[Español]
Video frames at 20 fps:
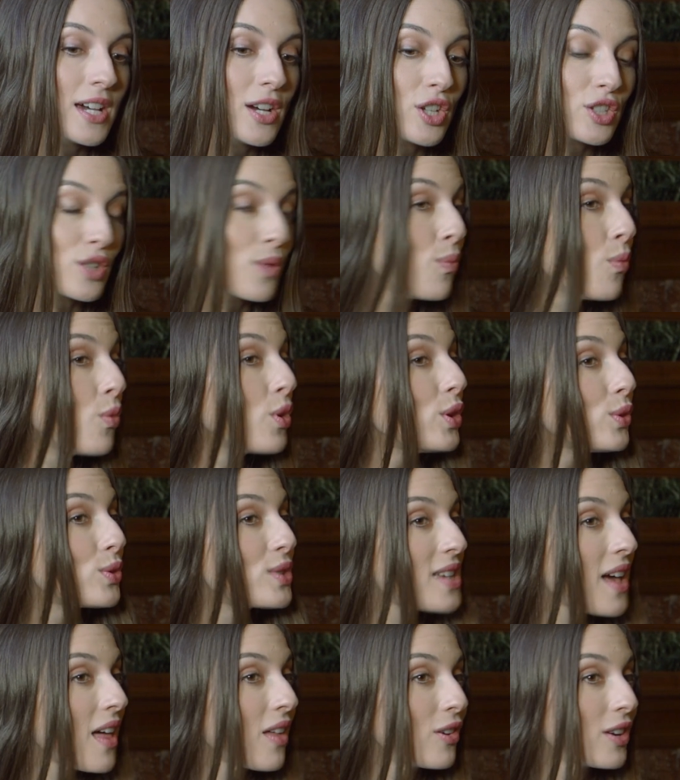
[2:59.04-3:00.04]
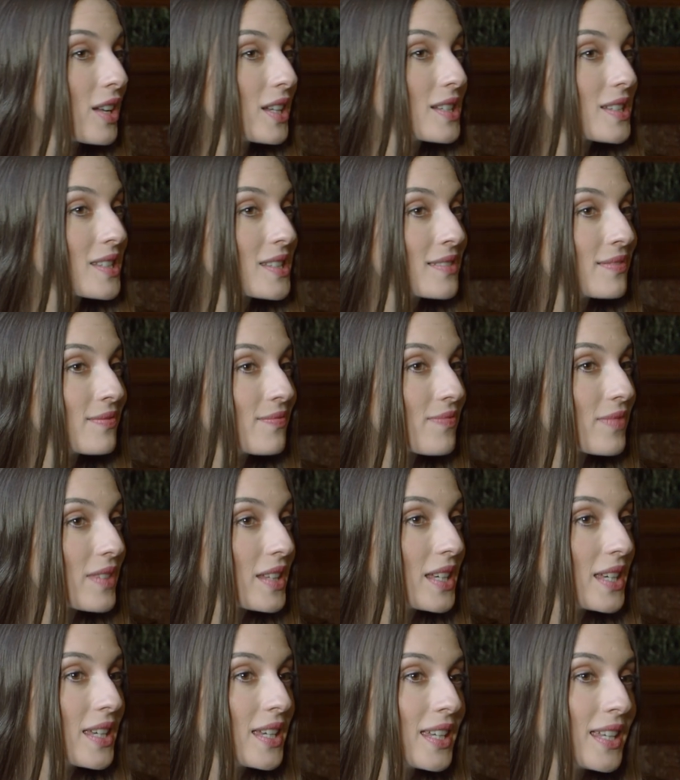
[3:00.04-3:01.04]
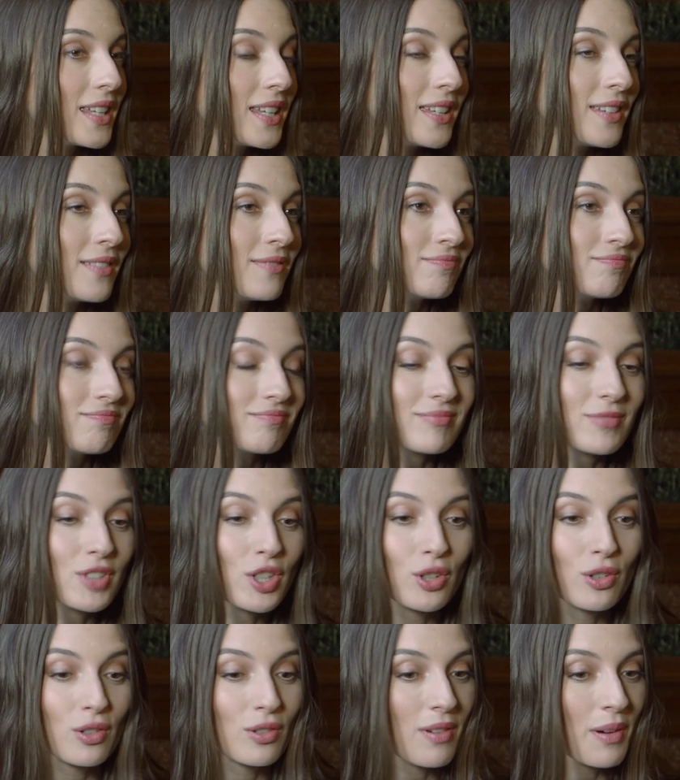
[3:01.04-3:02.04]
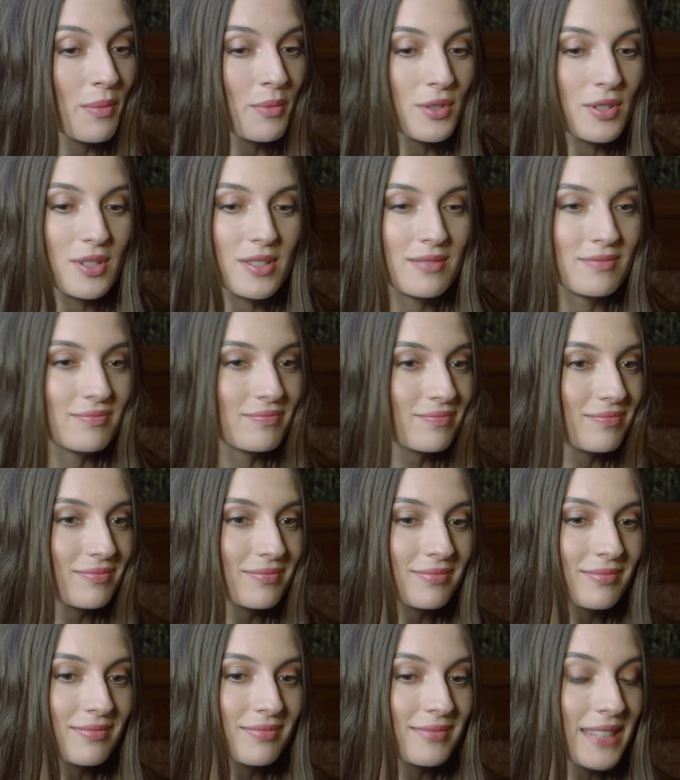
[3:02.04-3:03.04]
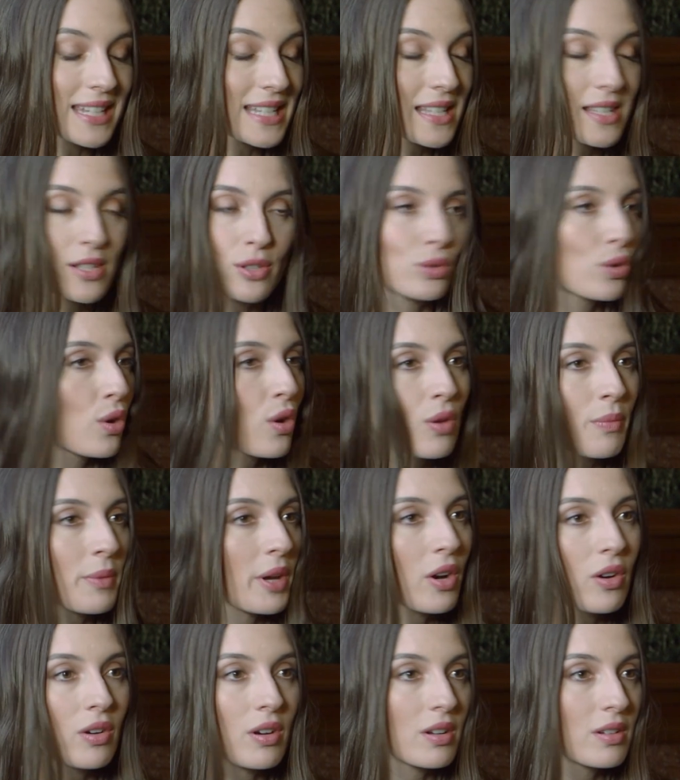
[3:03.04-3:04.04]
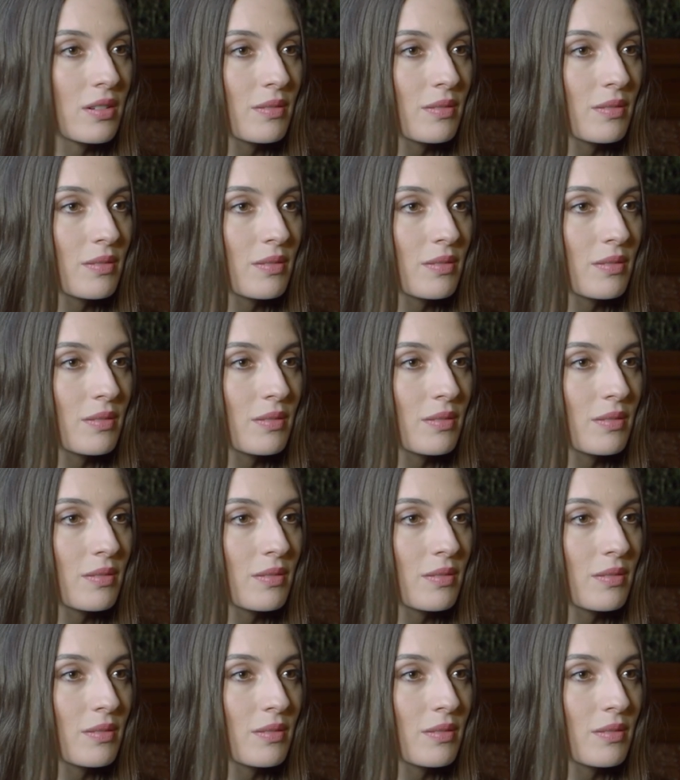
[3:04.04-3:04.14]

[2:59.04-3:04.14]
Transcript: Son muy luchadores y yo, vamos, les deseo todo lo mejor